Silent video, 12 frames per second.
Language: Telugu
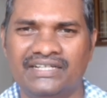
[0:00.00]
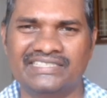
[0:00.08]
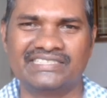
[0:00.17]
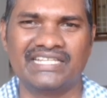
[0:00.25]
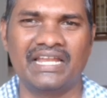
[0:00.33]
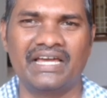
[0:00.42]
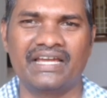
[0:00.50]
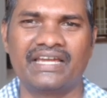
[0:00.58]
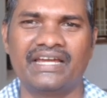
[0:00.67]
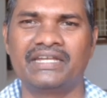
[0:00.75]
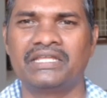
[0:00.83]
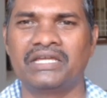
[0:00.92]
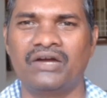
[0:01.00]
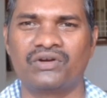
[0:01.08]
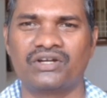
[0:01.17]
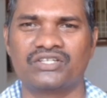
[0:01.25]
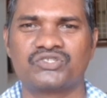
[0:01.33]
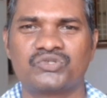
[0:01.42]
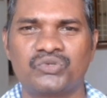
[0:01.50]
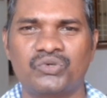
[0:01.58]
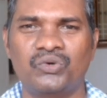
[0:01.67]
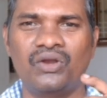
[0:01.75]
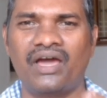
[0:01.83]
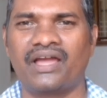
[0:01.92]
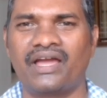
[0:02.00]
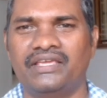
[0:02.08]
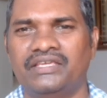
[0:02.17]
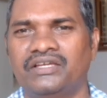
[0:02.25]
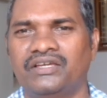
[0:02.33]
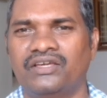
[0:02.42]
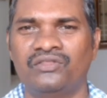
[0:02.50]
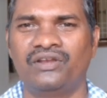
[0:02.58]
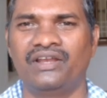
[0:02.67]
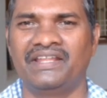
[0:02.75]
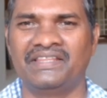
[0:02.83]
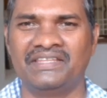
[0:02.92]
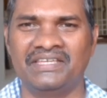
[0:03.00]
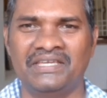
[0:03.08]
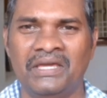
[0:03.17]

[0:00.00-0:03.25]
చాలా గట్టిగా ఒక స్టోన్ లాగా ఈ గ్రంథులు అనేది